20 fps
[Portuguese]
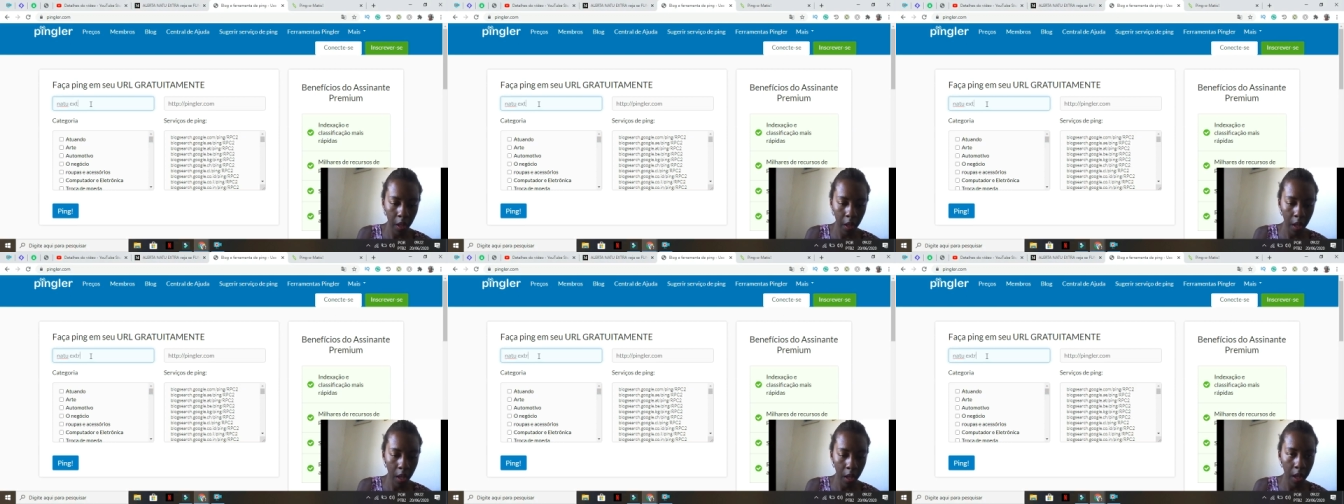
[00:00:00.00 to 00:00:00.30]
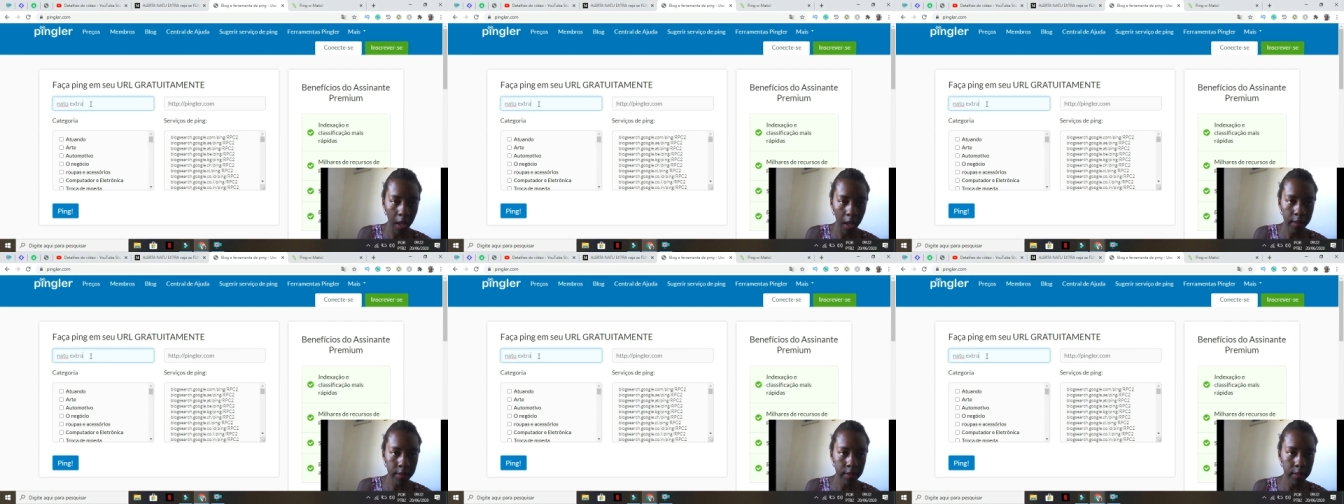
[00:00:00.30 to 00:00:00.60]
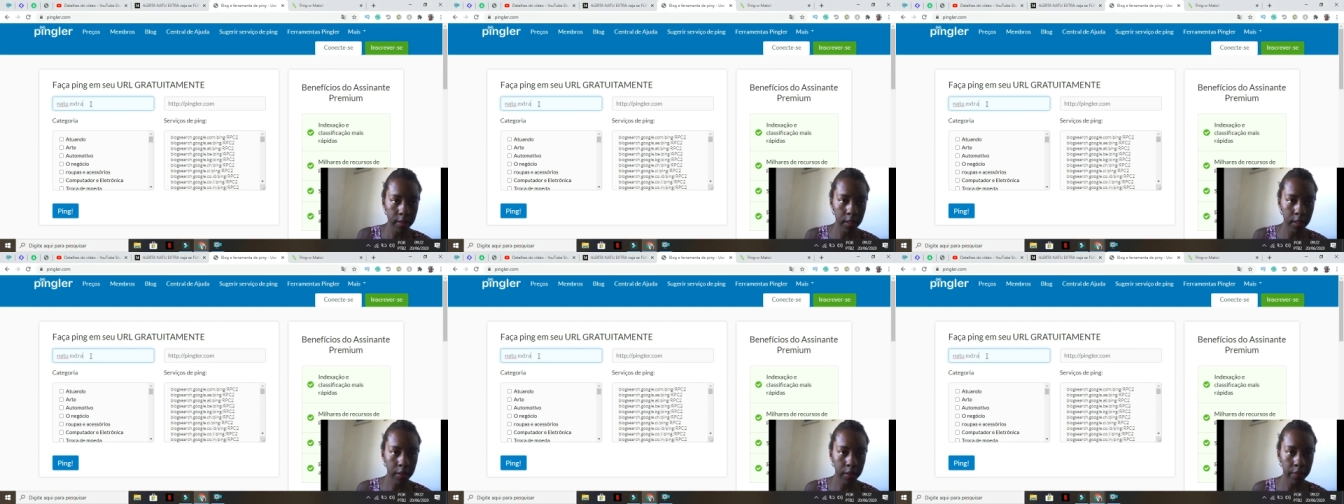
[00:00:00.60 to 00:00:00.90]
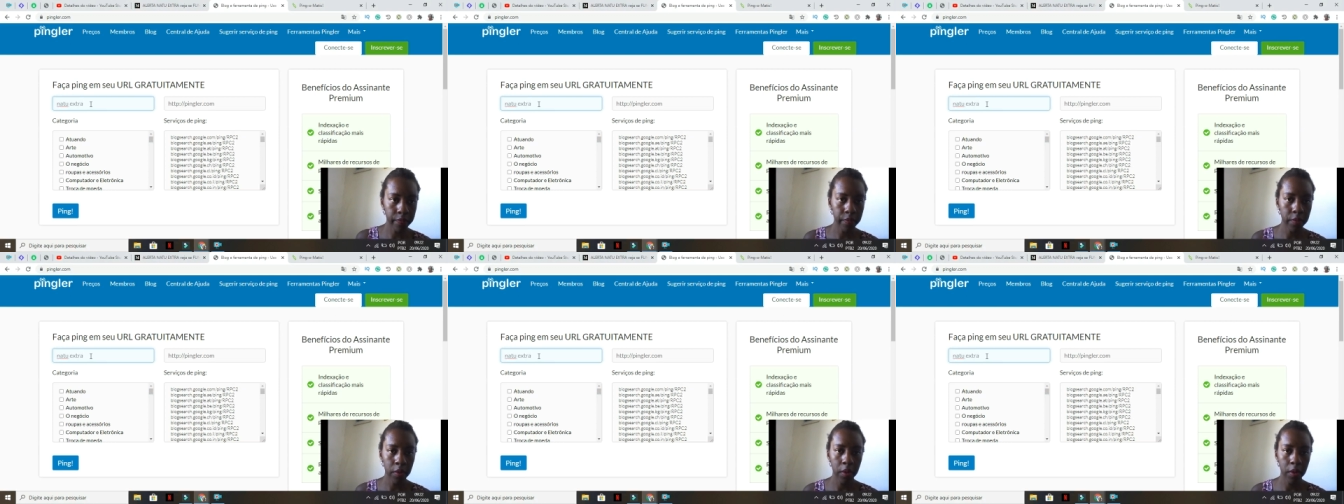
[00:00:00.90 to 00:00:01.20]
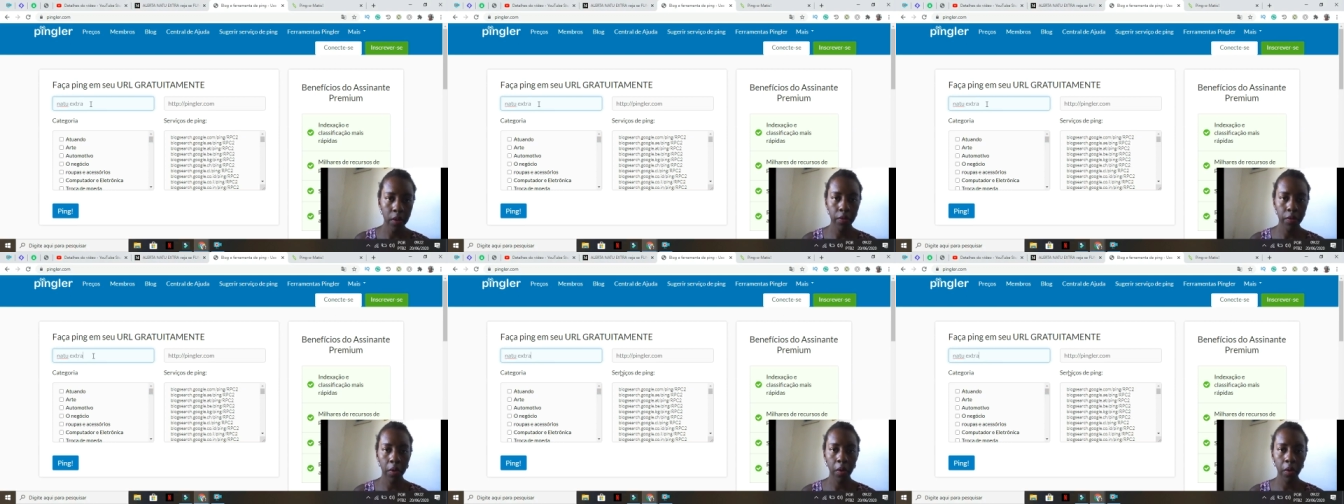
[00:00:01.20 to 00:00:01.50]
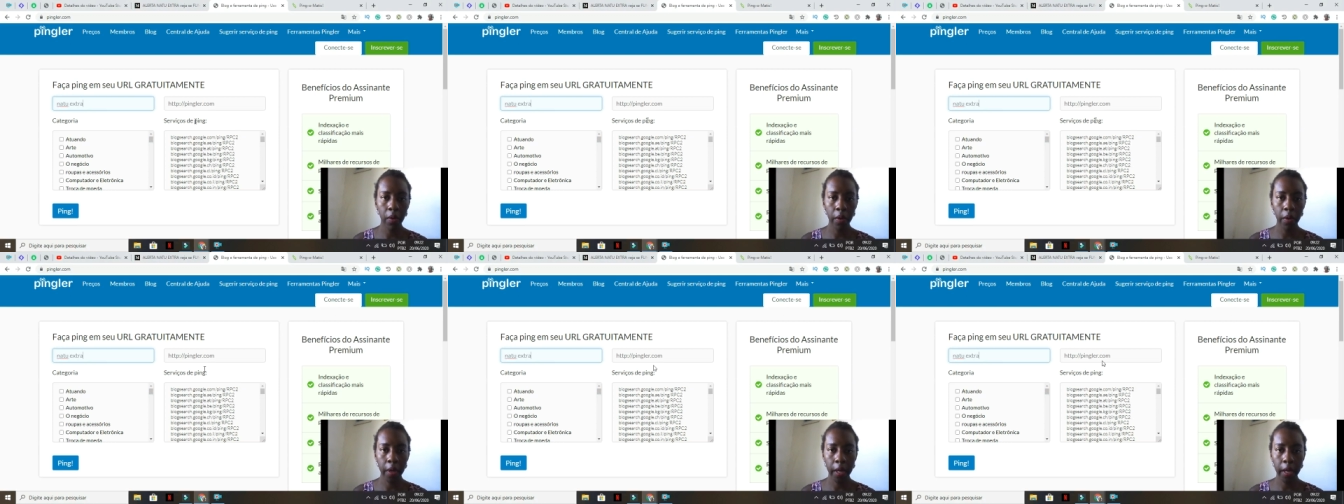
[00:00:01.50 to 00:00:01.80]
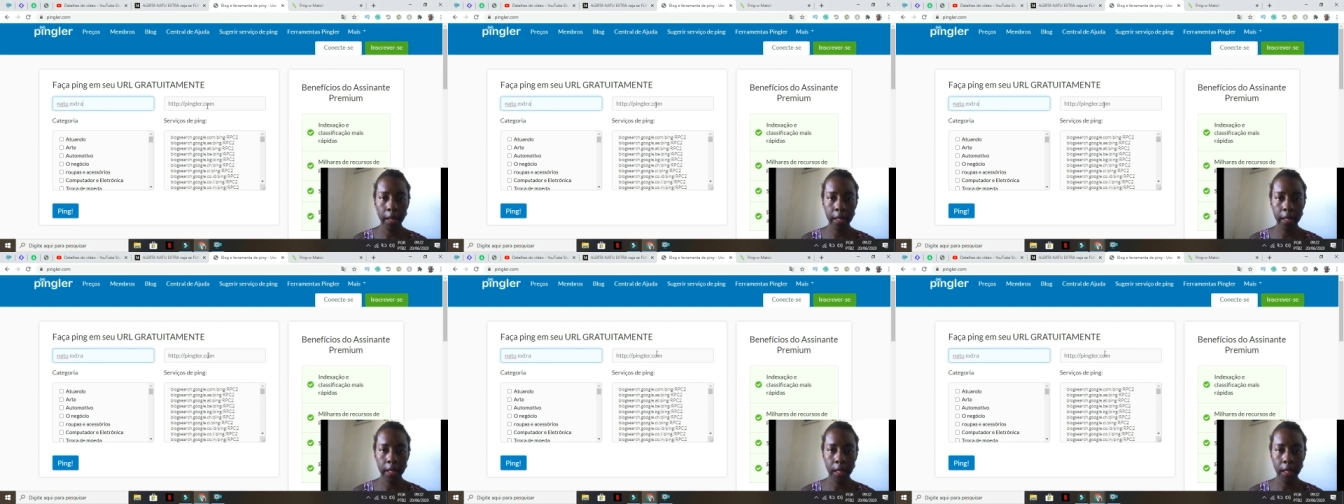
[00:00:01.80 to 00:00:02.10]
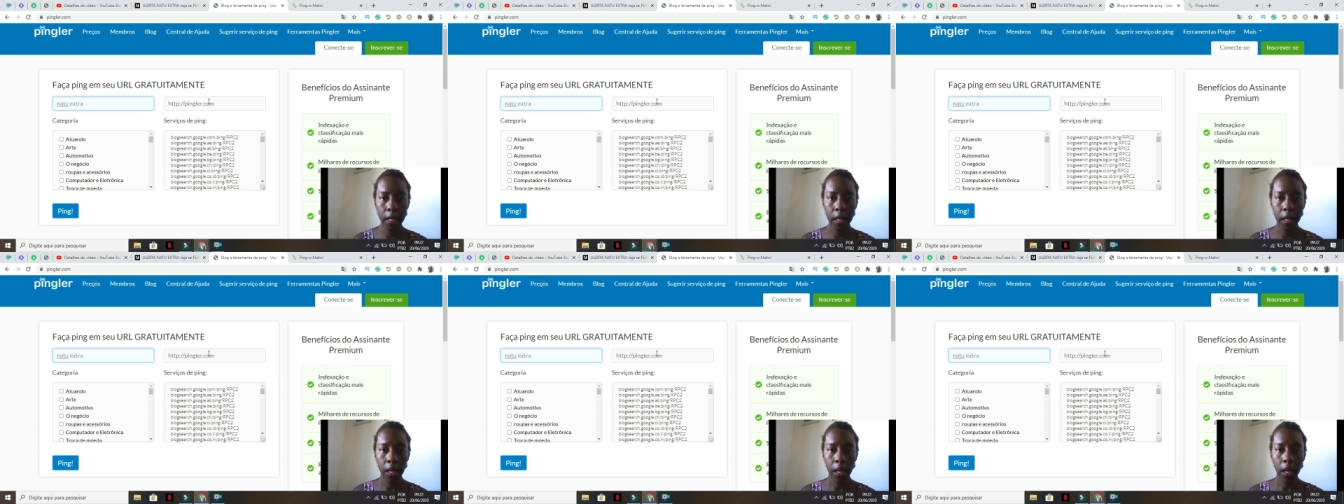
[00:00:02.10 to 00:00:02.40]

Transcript: Extra colocar aqui.